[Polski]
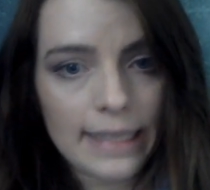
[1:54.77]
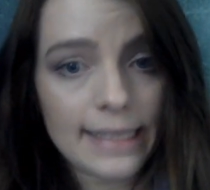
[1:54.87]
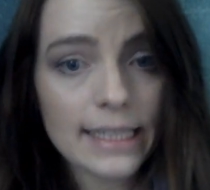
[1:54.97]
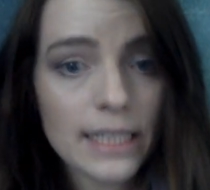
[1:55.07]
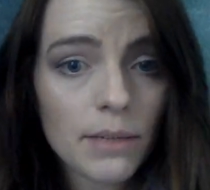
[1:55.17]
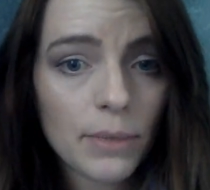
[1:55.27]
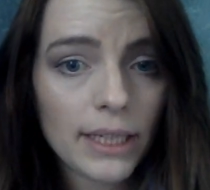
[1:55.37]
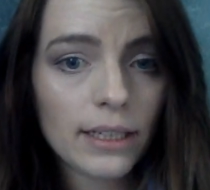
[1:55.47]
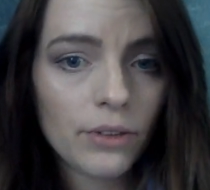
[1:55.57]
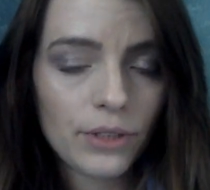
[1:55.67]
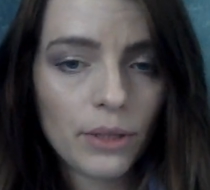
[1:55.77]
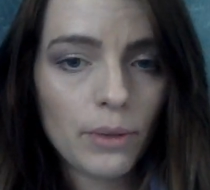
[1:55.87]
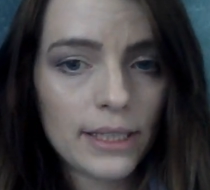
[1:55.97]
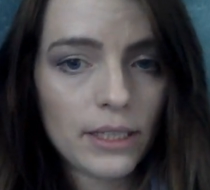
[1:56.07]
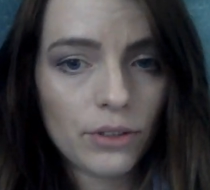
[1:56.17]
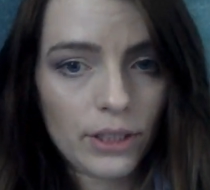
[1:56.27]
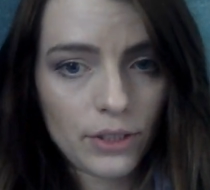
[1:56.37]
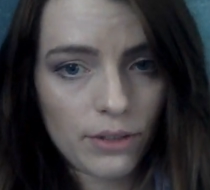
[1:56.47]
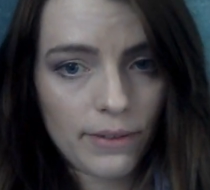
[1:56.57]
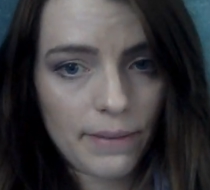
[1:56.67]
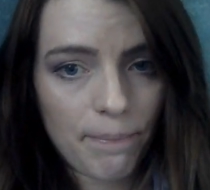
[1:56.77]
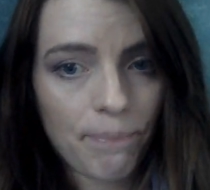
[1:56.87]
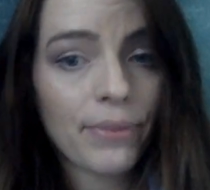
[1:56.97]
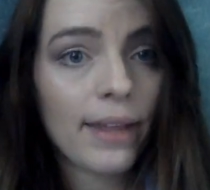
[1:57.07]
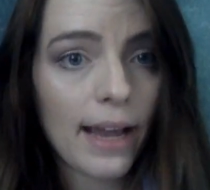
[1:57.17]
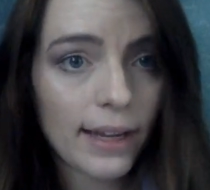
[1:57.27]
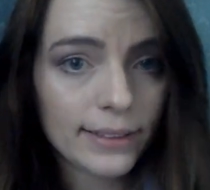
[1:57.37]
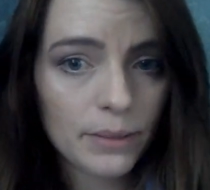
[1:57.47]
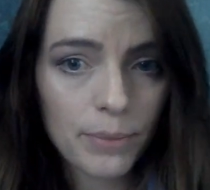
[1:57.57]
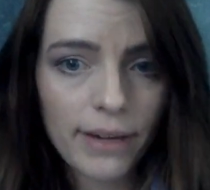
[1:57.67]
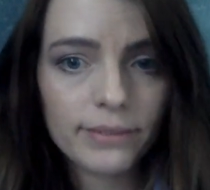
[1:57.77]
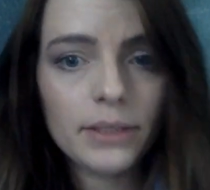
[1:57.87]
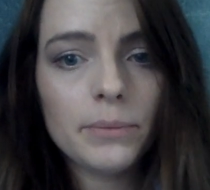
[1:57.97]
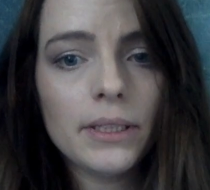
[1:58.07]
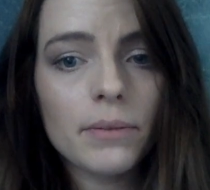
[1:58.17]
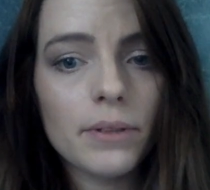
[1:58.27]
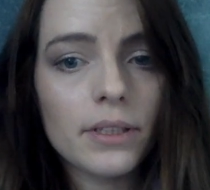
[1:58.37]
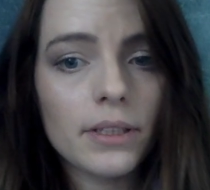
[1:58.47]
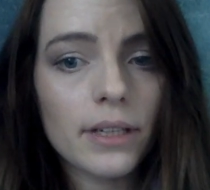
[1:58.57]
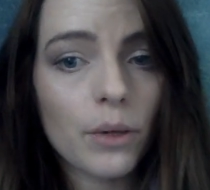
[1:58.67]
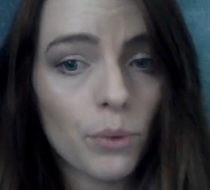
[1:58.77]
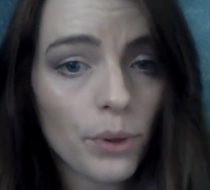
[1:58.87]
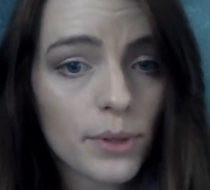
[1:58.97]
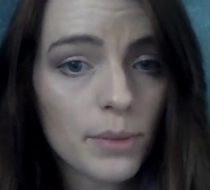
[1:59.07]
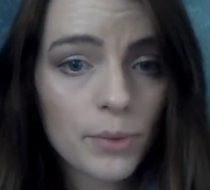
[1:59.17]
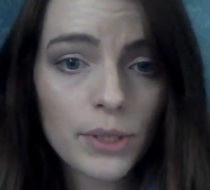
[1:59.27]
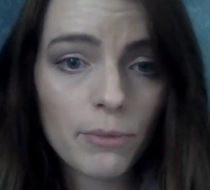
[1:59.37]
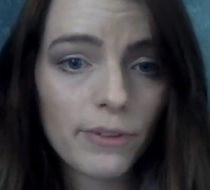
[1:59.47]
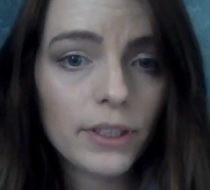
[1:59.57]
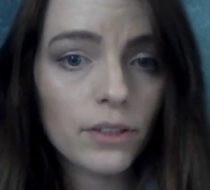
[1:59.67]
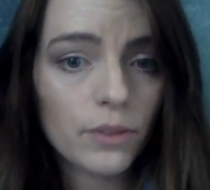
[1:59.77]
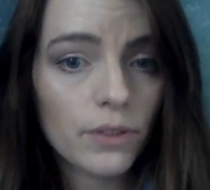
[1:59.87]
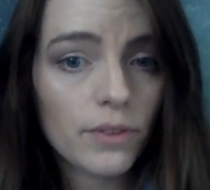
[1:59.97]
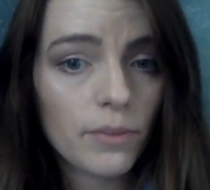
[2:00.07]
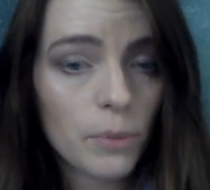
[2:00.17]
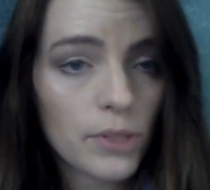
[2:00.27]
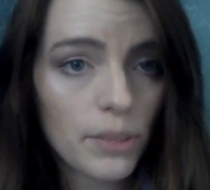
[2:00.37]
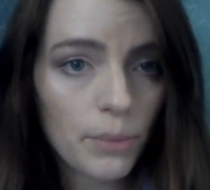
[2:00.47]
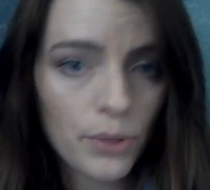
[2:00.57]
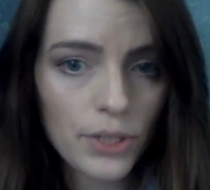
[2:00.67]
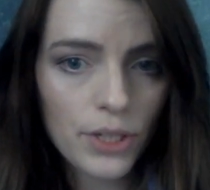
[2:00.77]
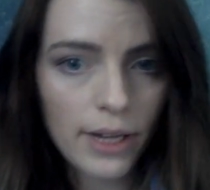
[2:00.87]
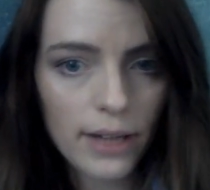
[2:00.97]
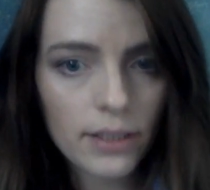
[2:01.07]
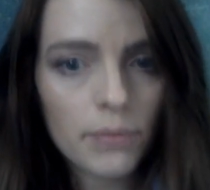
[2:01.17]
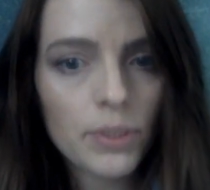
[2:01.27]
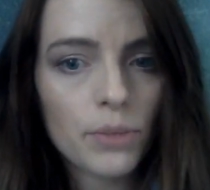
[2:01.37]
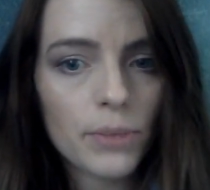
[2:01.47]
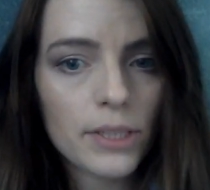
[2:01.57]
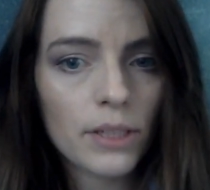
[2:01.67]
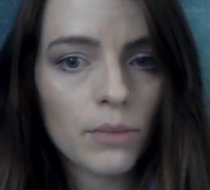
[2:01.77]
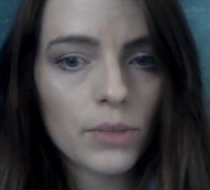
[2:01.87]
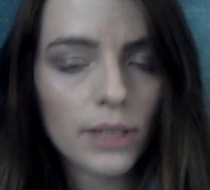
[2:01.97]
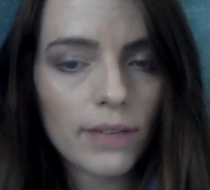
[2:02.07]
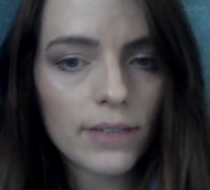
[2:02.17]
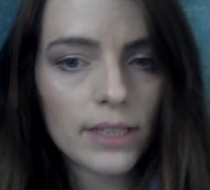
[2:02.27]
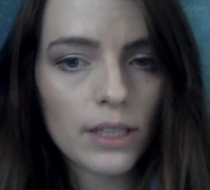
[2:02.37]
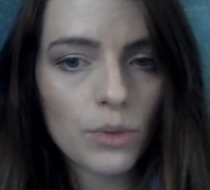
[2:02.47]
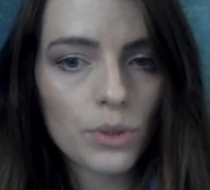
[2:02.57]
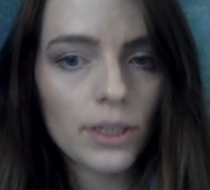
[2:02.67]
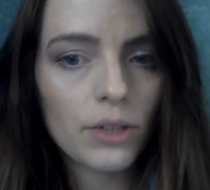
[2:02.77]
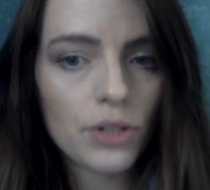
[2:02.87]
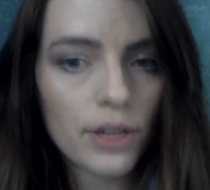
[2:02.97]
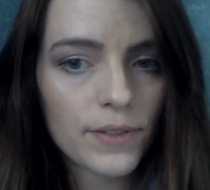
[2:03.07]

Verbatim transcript: Zacznijmy jednak od regulacji kodeksowej. Aktem prawnym e, regulującym postępowanie dowodowe w polskim procesie karnym jest obecnie ustawa z dnia 6 czerwca